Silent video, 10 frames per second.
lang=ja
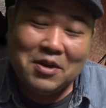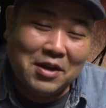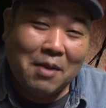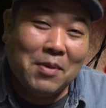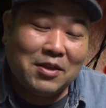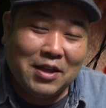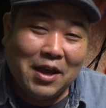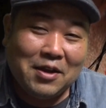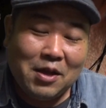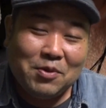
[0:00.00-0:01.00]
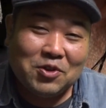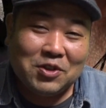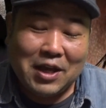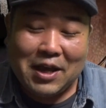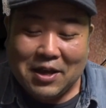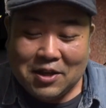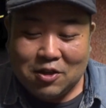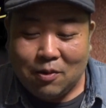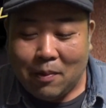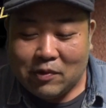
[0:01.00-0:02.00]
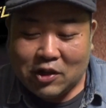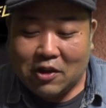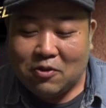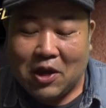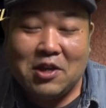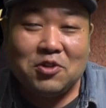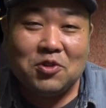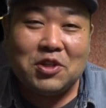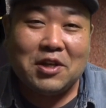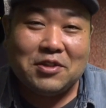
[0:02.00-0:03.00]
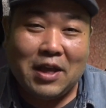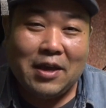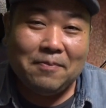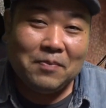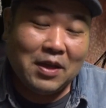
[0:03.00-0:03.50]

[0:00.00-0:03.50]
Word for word: 頑張ってレビューしてそのままシャッと編集してですね、